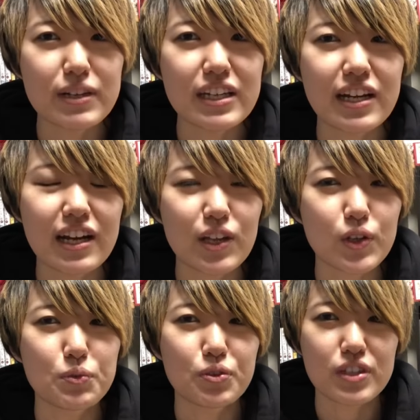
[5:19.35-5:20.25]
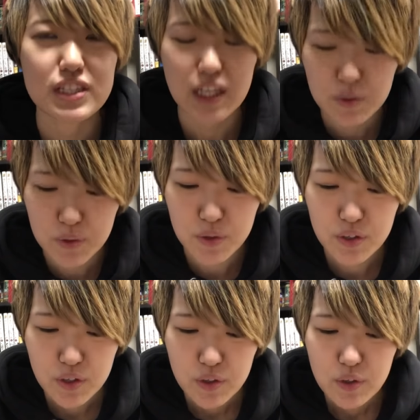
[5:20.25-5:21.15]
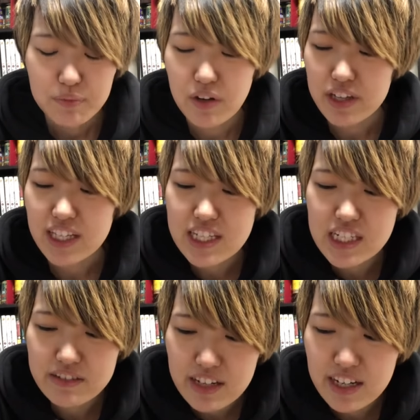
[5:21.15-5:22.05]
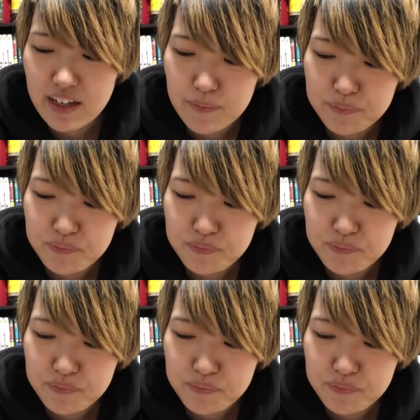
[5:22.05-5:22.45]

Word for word: 番いいかなとは思うんですけど、まあ、私は